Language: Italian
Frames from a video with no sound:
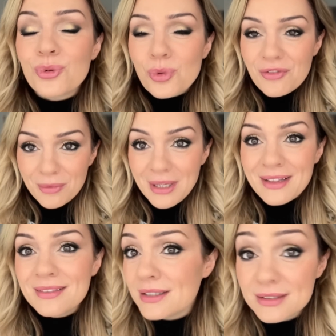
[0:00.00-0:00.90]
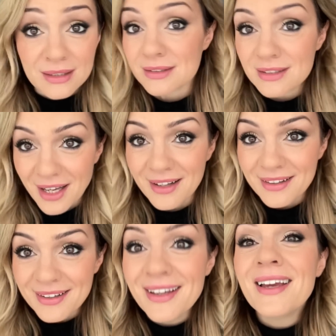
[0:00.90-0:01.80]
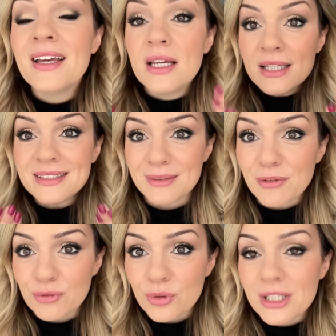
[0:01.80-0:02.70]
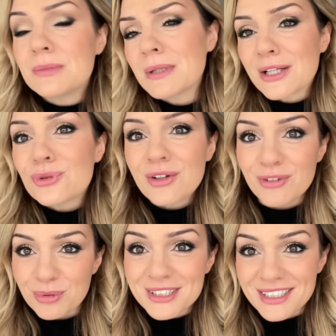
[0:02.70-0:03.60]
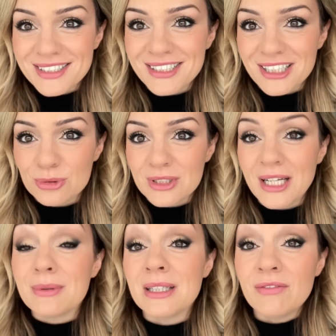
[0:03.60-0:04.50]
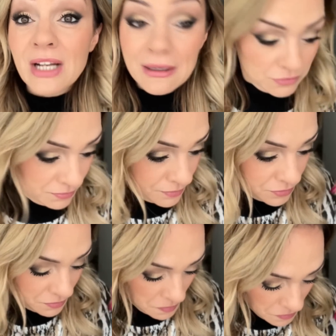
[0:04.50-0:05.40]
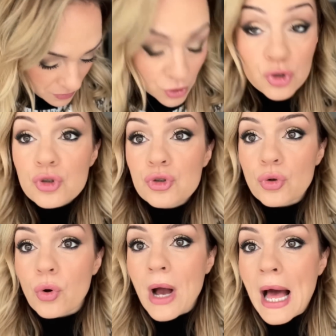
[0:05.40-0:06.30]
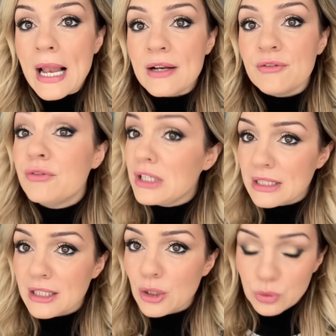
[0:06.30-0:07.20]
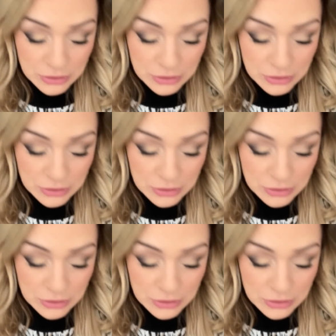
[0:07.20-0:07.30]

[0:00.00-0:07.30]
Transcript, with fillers: nuovamente senza tagli insieme a voi, sperando che vi possa essere utile. Quindi vi lascio al video